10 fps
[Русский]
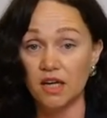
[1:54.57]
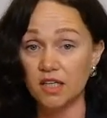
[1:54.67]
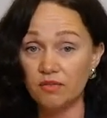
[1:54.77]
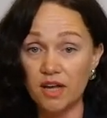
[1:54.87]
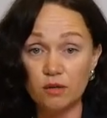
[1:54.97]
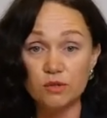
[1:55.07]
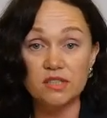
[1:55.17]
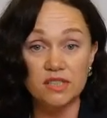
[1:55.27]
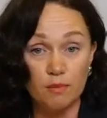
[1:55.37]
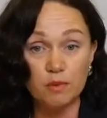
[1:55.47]
являются
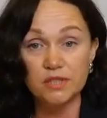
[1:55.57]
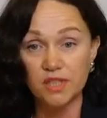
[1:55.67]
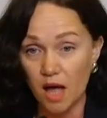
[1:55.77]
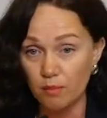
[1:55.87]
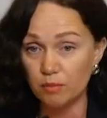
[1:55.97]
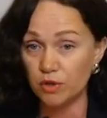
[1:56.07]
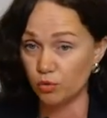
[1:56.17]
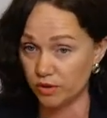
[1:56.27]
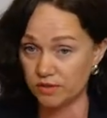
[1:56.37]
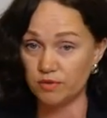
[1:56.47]
самым слабым и
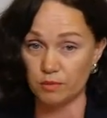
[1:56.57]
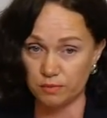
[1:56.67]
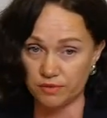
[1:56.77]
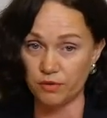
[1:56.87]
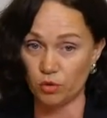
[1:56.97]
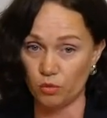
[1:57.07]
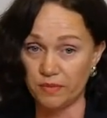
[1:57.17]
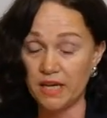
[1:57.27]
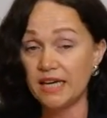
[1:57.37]
уязвимым звеном.